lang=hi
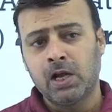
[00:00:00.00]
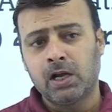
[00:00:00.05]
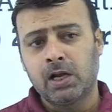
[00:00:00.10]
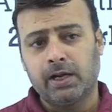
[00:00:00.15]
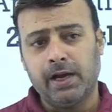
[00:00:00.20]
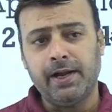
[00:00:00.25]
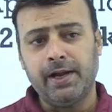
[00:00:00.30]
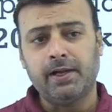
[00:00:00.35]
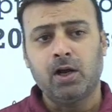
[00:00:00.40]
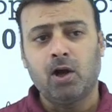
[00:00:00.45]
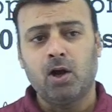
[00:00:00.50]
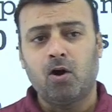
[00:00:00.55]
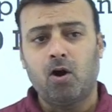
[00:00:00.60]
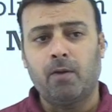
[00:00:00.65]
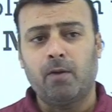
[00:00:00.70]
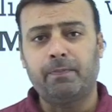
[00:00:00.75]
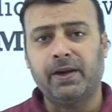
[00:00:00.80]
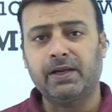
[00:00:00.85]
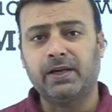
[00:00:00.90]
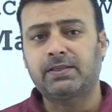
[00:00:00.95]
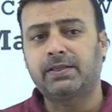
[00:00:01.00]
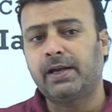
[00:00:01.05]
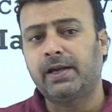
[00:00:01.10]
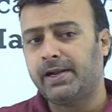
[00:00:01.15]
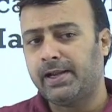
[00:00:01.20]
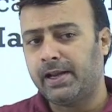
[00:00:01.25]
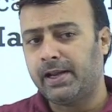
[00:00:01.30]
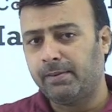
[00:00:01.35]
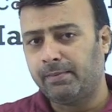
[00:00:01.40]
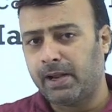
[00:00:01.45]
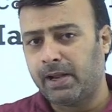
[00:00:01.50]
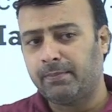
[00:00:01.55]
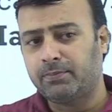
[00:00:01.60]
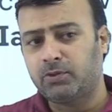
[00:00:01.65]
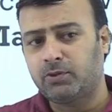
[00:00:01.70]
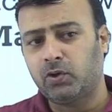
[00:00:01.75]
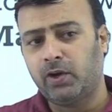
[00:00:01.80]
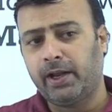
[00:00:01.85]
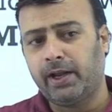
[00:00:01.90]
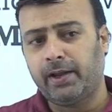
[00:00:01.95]
राइट और प्रेसी राइटिंग में आप
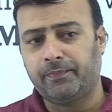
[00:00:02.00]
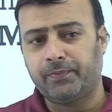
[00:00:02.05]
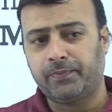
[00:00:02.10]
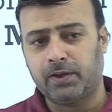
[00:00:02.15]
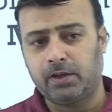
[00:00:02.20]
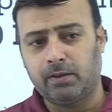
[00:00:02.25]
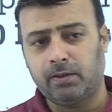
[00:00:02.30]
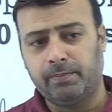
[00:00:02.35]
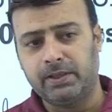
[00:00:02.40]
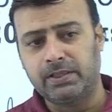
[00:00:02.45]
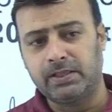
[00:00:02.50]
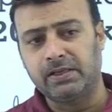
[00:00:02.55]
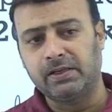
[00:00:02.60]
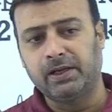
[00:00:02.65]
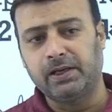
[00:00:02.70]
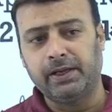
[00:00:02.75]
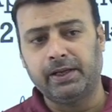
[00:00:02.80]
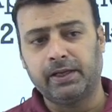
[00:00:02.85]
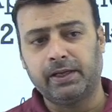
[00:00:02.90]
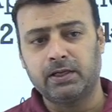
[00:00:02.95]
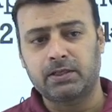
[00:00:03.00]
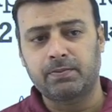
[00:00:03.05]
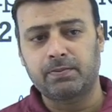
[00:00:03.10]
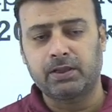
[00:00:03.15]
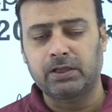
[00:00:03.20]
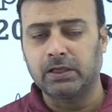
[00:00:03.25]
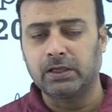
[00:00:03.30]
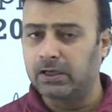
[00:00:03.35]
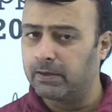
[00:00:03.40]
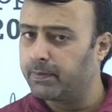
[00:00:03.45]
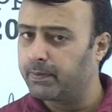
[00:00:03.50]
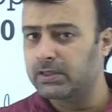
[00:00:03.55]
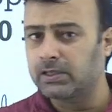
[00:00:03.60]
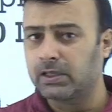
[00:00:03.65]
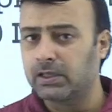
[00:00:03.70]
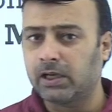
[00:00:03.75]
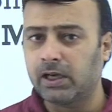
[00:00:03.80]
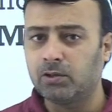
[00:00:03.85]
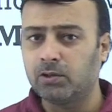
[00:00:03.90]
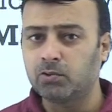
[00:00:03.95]
जो है बेसिकली इसमें थर्ड पर्सन
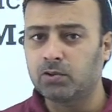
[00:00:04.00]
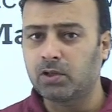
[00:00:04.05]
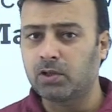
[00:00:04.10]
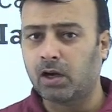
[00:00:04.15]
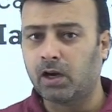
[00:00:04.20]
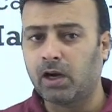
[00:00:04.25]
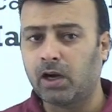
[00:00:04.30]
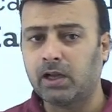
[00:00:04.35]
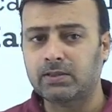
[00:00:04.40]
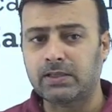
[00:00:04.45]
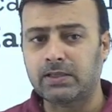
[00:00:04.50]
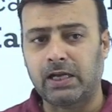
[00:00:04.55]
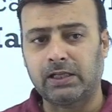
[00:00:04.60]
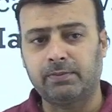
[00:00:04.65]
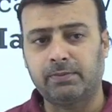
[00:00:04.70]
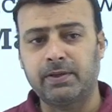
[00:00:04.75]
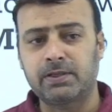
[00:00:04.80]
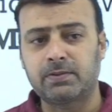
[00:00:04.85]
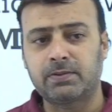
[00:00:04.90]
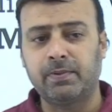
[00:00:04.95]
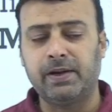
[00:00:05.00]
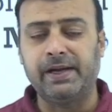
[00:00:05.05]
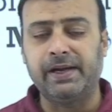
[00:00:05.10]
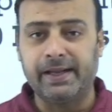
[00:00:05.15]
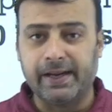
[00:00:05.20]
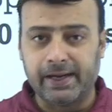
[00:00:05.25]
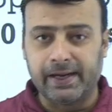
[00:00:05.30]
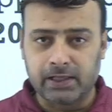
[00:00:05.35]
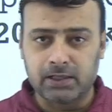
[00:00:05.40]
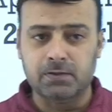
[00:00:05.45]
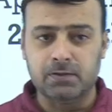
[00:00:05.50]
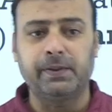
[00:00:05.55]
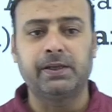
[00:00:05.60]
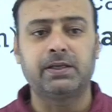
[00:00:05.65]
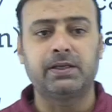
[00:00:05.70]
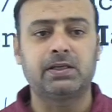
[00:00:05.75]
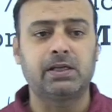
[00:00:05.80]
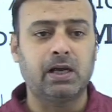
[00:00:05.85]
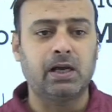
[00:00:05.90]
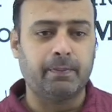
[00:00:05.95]
का यूज करना है साथ में इसमें इंडायरेक्ट
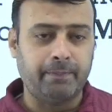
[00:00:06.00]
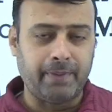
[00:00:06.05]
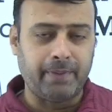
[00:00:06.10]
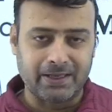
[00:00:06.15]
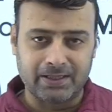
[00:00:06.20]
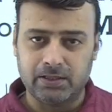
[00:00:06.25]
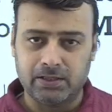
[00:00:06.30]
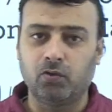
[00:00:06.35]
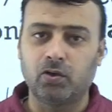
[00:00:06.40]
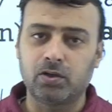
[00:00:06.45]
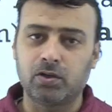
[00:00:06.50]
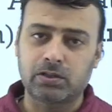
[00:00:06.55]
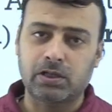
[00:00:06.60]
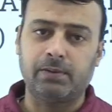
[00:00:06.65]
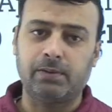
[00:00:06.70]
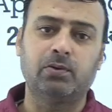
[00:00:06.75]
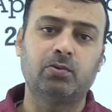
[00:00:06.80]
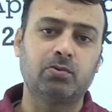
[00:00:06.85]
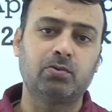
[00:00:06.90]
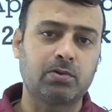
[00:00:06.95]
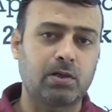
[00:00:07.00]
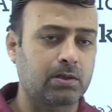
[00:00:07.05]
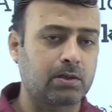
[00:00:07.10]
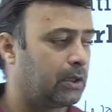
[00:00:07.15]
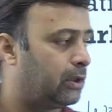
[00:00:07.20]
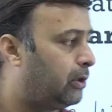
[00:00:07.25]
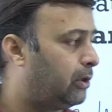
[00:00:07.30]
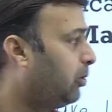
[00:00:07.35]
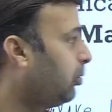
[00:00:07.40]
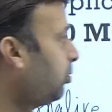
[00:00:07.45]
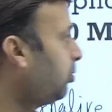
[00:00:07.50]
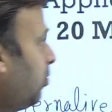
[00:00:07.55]
स्पीच या पैसिव वॉइस का भी यूज कर सकते हो तो